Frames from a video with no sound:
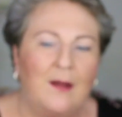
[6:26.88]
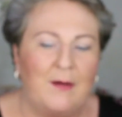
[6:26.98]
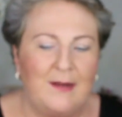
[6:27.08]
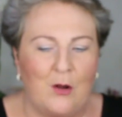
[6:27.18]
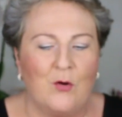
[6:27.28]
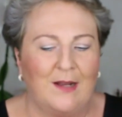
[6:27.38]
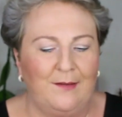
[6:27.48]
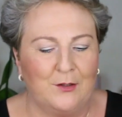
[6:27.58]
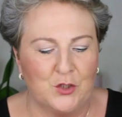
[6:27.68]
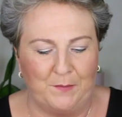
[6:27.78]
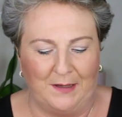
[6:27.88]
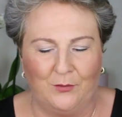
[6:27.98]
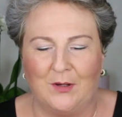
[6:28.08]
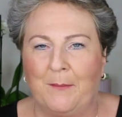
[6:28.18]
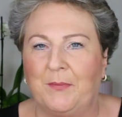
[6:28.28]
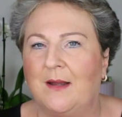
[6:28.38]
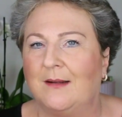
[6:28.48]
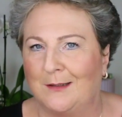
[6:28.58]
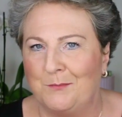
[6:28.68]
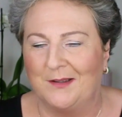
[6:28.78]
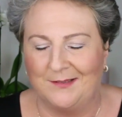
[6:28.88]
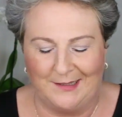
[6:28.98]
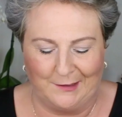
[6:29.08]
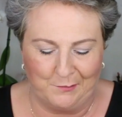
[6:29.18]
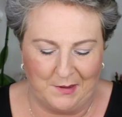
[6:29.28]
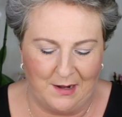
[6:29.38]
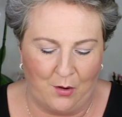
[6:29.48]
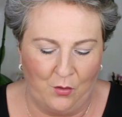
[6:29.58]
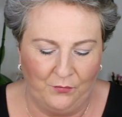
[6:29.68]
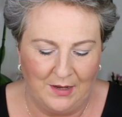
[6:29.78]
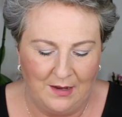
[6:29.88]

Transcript: da war ich auch ganz gespannt und habe gedacht, das machst du jetzt mal auf.